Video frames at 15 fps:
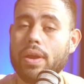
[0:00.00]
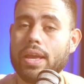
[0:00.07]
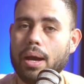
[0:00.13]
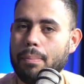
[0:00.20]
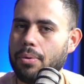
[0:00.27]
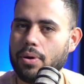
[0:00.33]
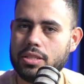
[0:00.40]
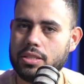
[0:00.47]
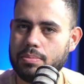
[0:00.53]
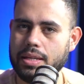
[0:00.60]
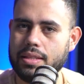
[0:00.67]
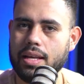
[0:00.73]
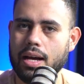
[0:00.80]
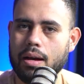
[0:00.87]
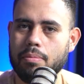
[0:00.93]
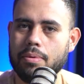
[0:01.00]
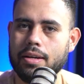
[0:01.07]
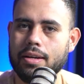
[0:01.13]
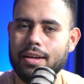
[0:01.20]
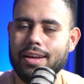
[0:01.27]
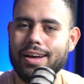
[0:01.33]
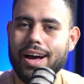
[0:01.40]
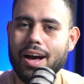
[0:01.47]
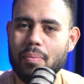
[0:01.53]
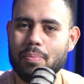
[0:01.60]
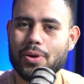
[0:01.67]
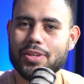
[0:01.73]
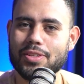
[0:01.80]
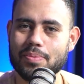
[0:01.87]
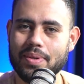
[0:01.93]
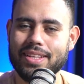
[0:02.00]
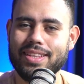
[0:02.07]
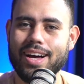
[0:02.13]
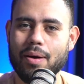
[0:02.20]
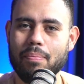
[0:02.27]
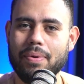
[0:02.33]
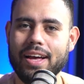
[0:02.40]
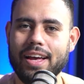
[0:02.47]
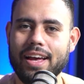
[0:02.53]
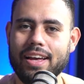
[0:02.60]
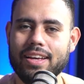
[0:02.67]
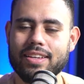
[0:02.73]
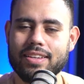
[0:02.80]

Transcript: que é a próxima etapa? A próxima etapa é